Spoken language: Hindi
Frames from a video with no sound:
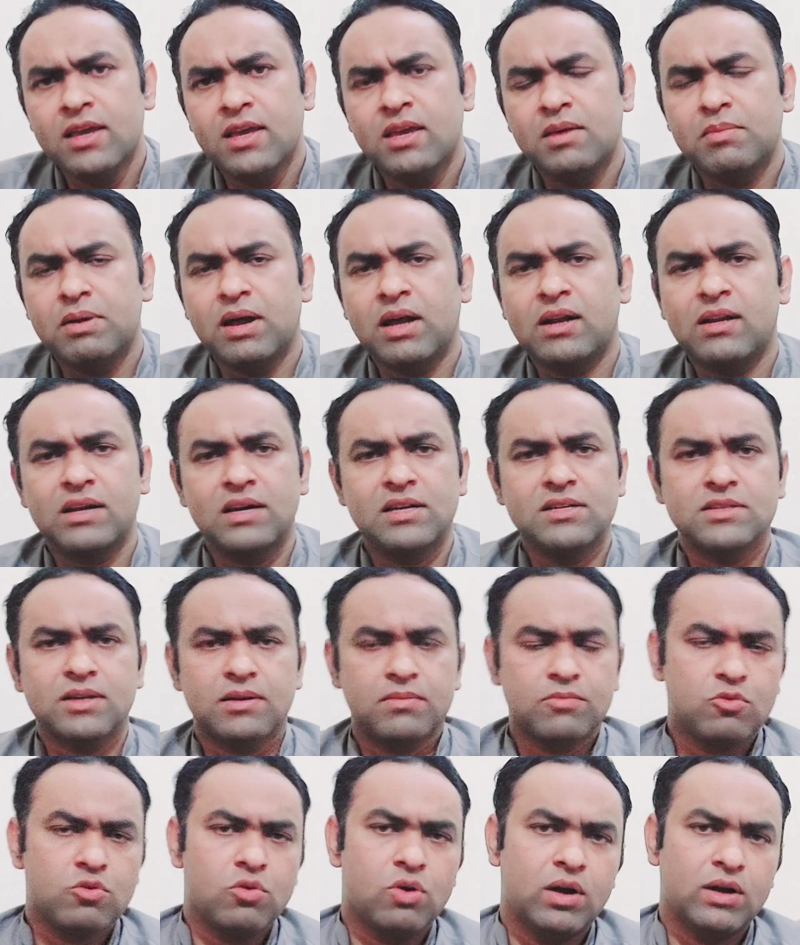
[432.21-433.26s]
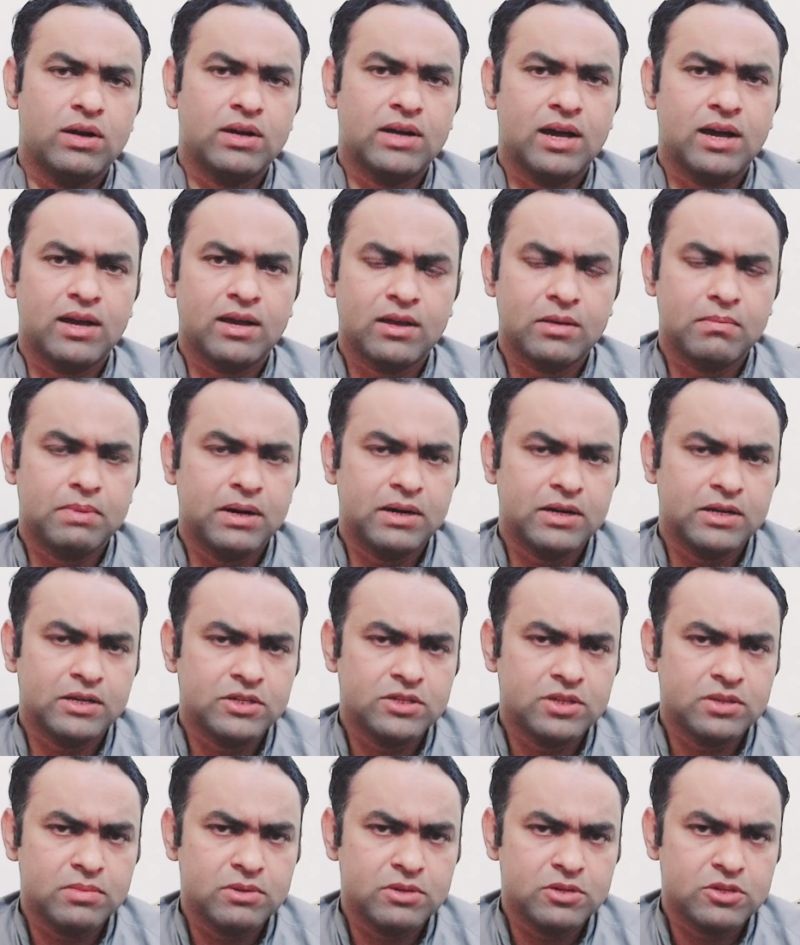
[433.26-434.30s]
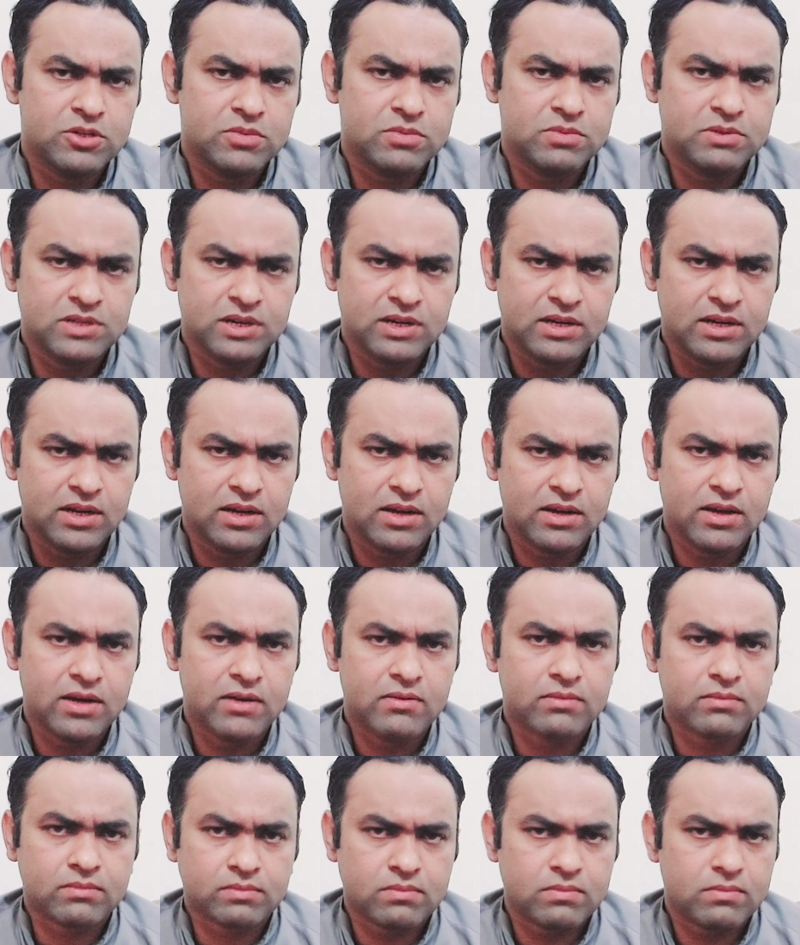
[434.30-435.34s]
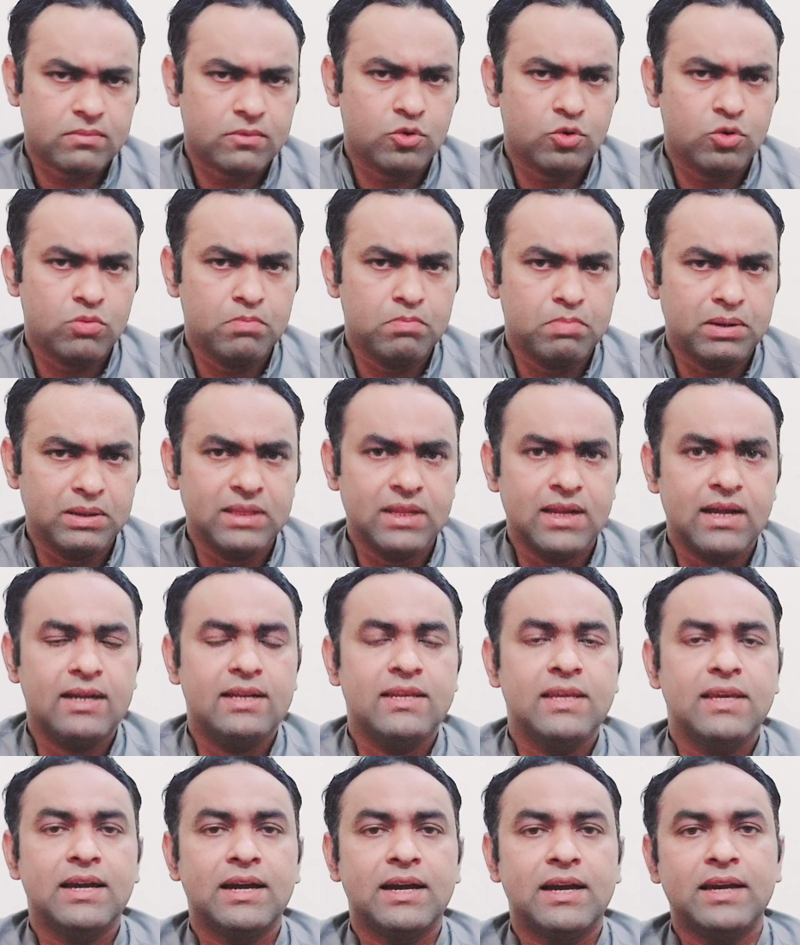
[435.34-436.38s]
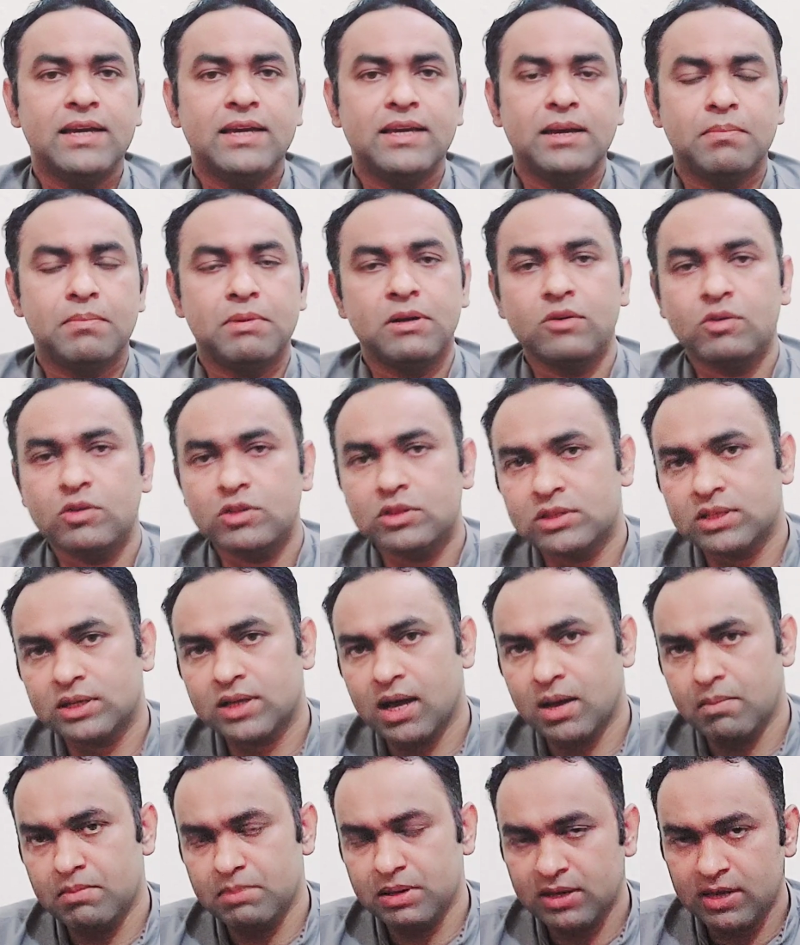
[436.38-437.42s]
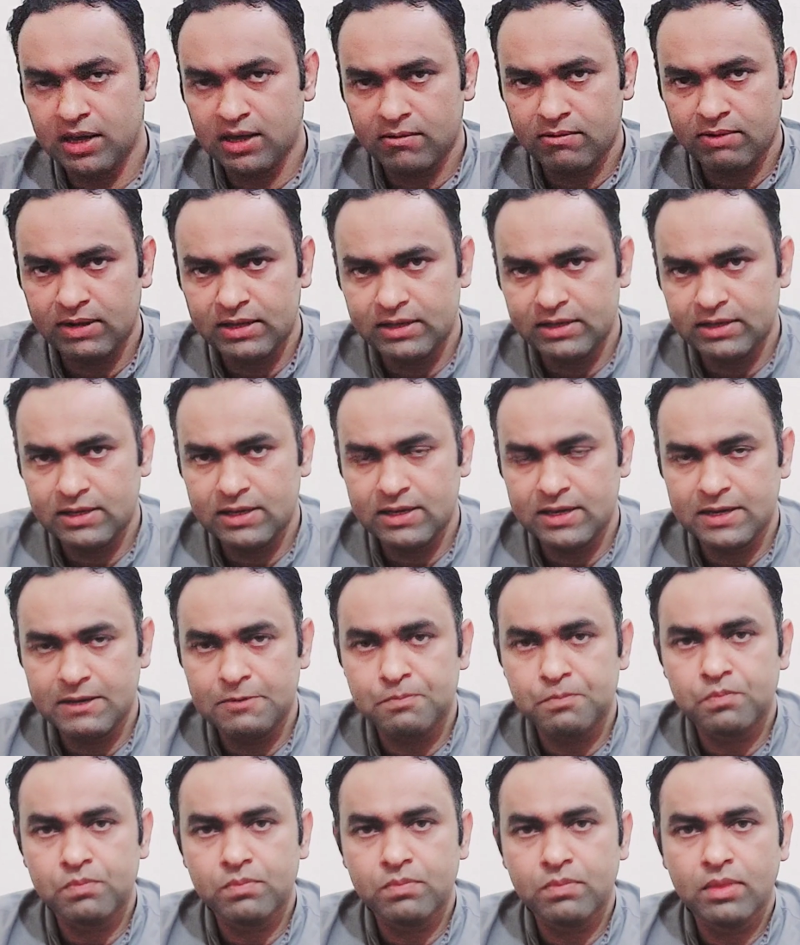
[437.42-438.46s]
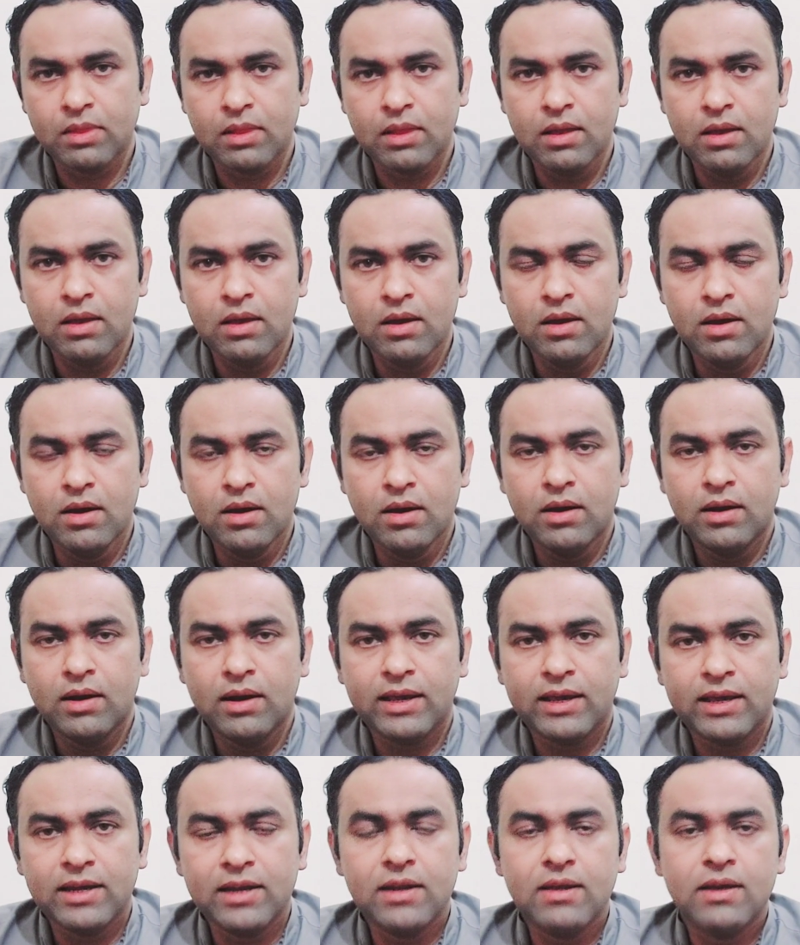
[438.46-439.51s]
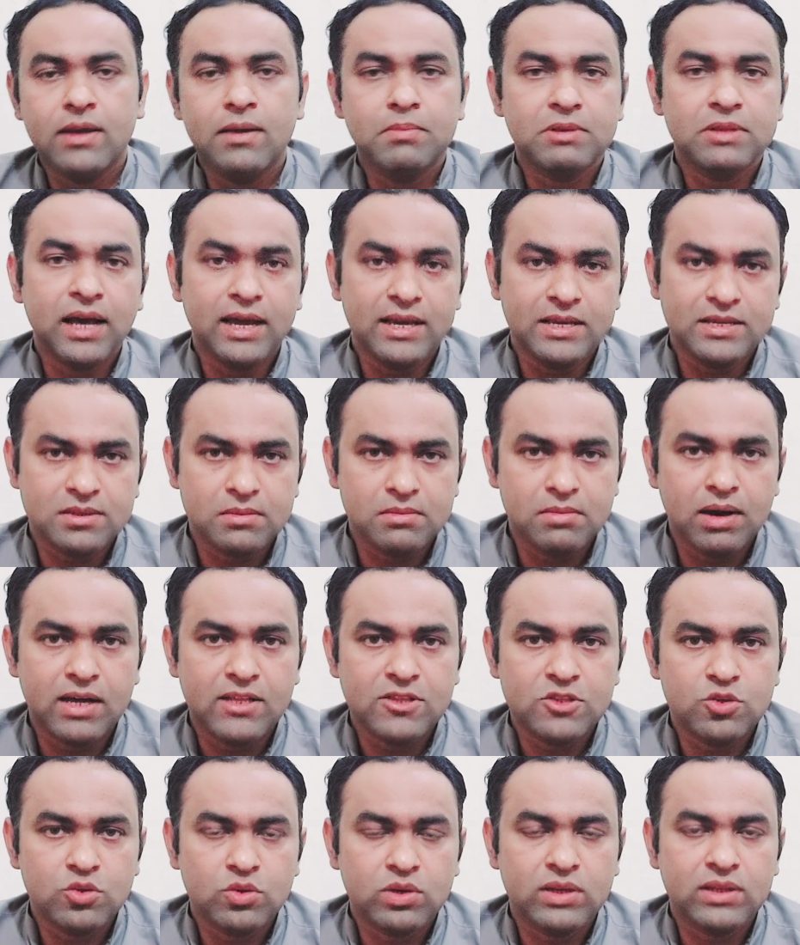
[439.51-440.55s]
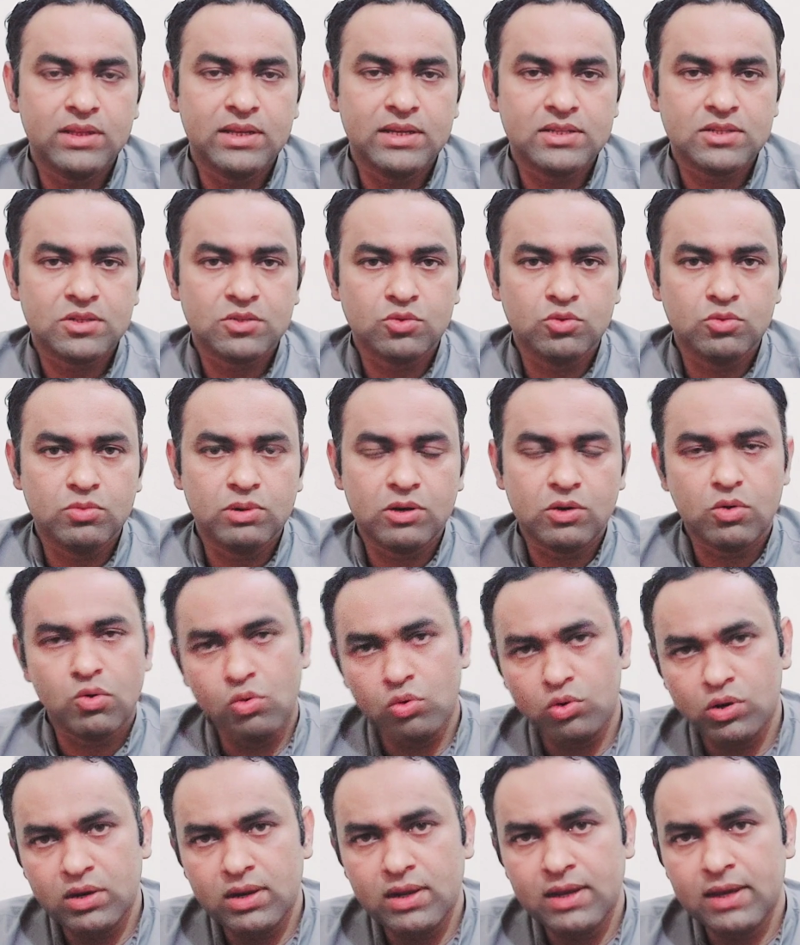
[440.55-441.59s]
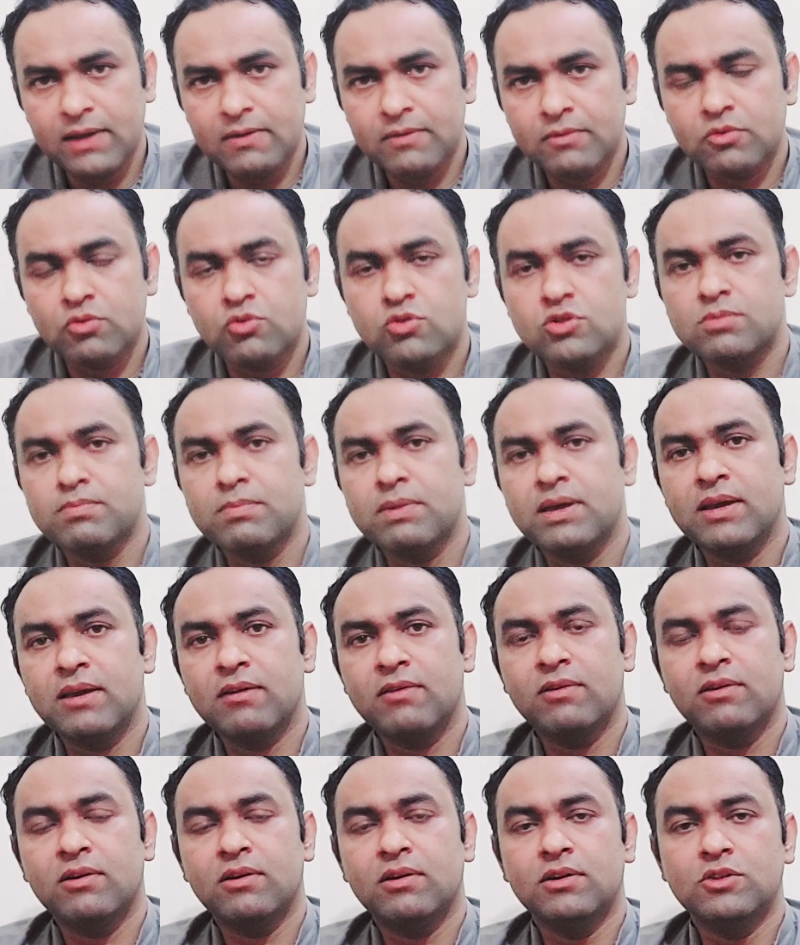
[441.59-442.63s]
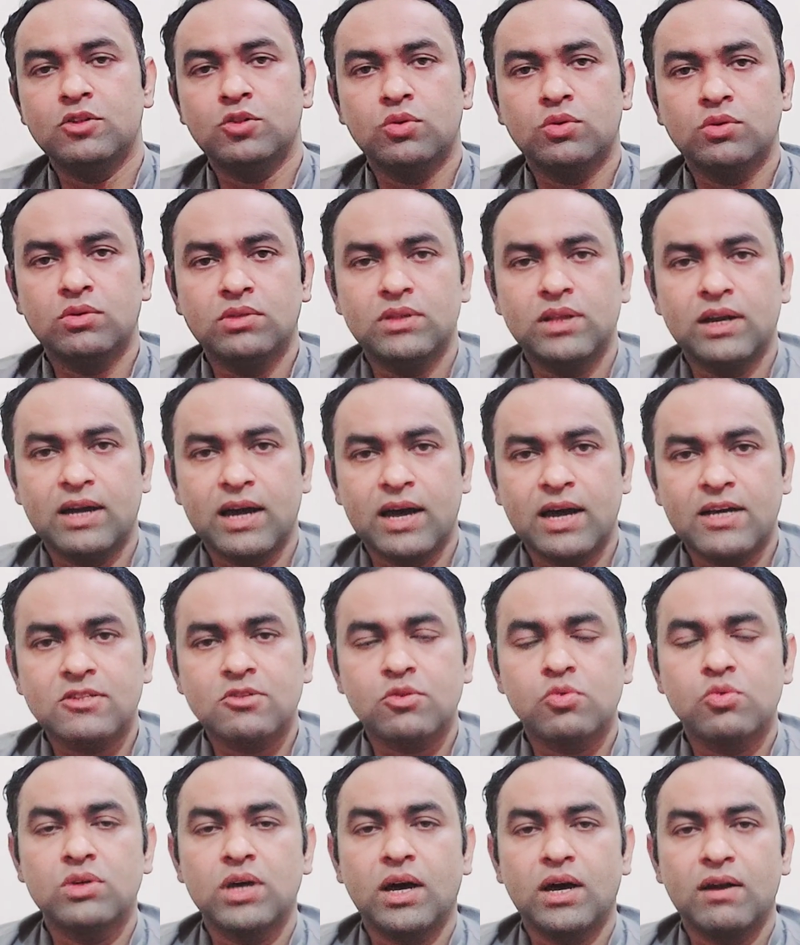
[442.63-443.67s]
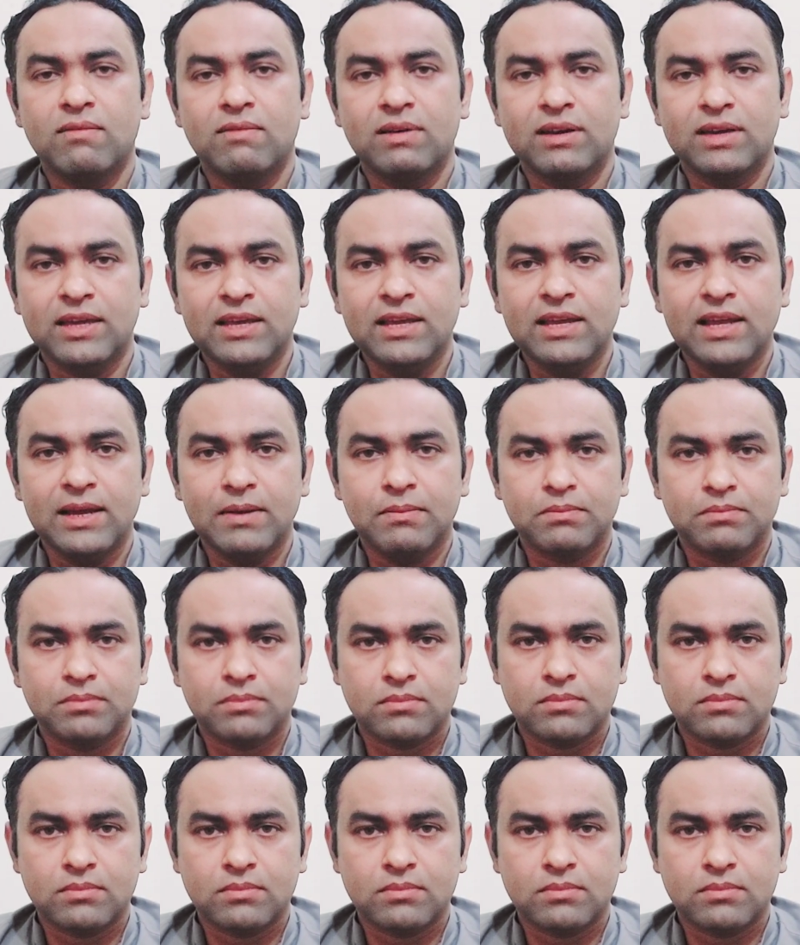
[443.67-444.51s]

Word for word: इमरान खान साहब को हटाकर पार्टी चेयरमैनशिप से हटाकर कोई बदला लिया है या फिर कोई इंतकामी कार्रवाई की है लेकिन इब्तदाई समाज जो कि 10 अक्टूबर को होनी है उसमें जो दरख्वास गुजार वकील हैं